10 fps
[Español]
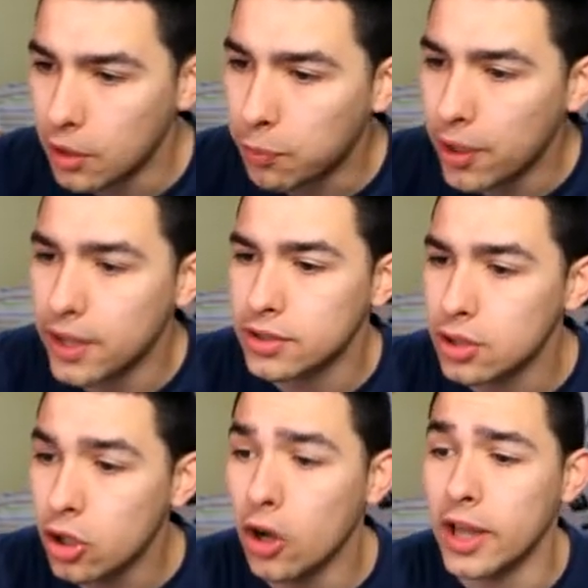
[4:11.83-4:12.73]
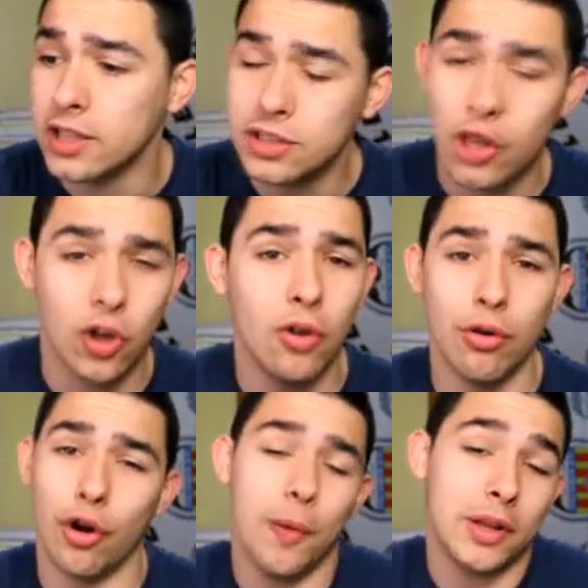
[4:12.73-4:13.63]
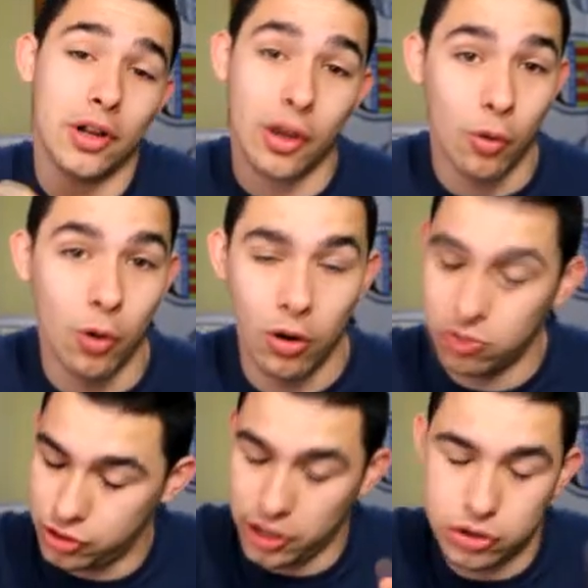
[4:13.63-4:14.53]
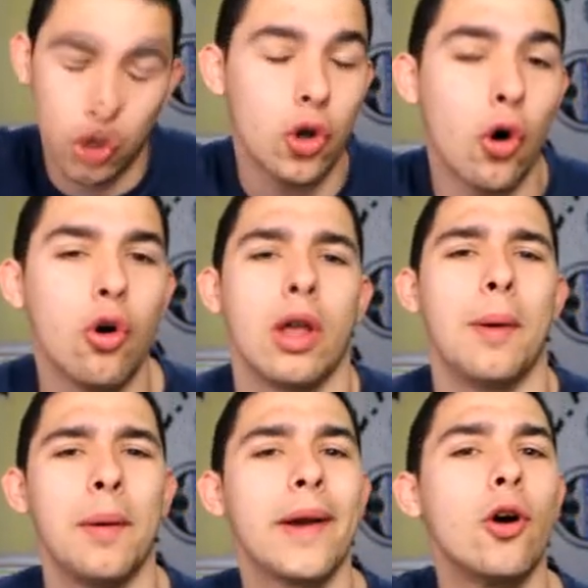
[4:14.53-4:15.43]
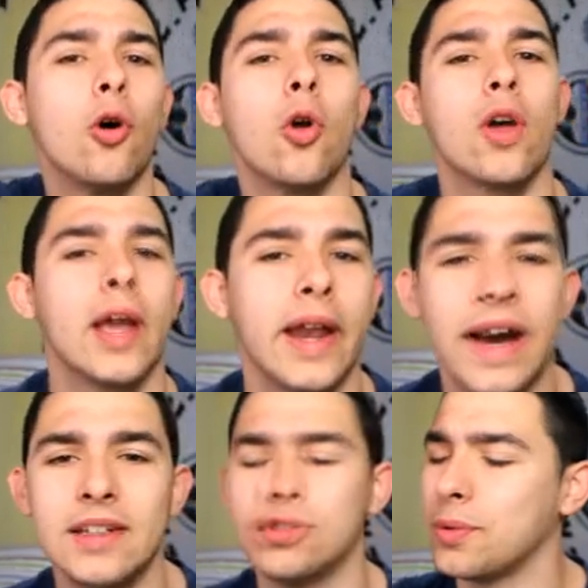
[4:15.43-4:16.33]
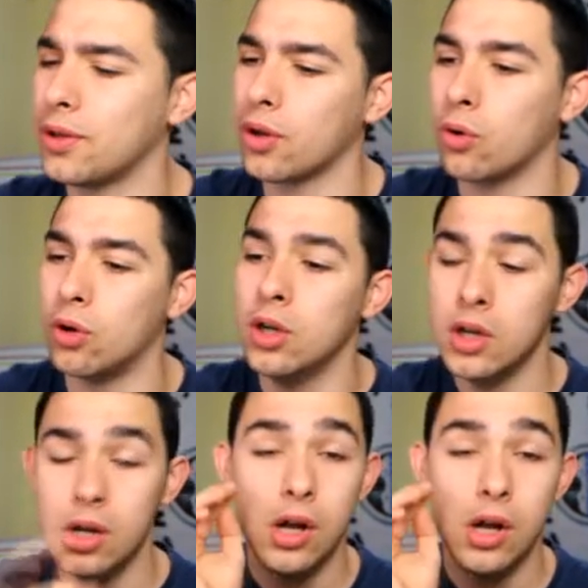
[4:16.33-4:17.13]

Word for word: Después, goles, ninguno, no metió ningún gol. Sí, soy cojo, llamarme cojo lo que queráis, no metió ningún gol.